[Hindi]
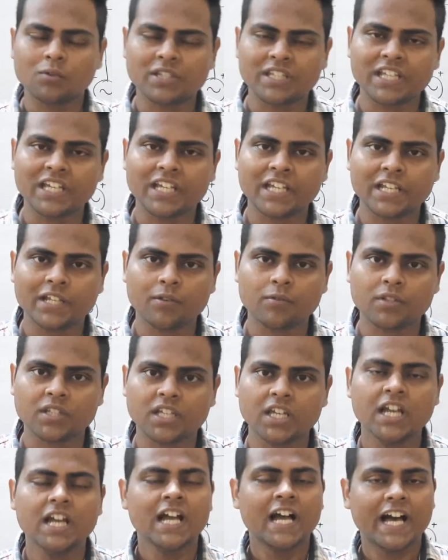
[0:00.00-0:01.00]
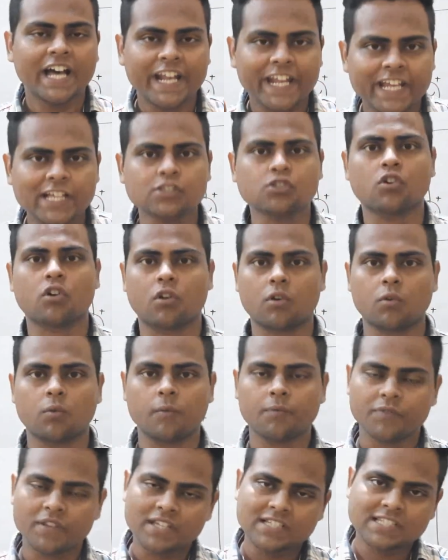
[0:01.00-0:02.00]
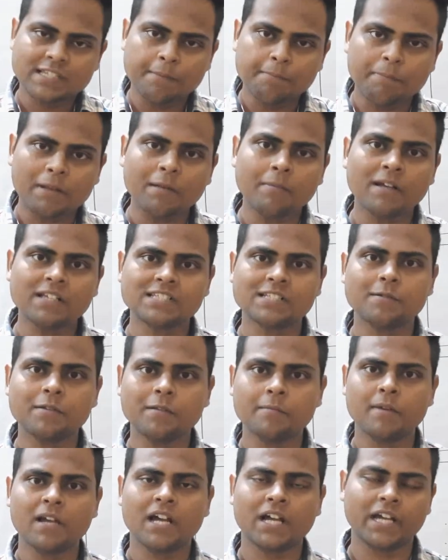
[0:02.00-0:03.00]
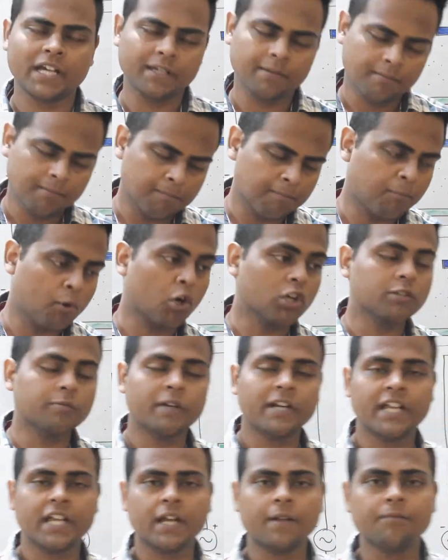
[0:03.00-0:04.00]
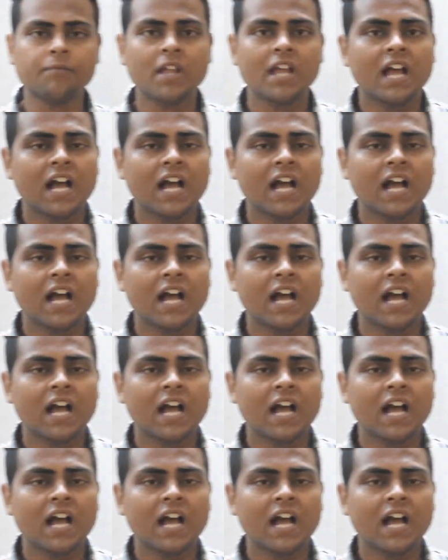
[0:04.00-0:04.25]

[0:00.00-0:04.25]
होती है कि नहीं होती अरे ये सौरभ सिंपल बात समझ में आ गई बहुत बढ़िया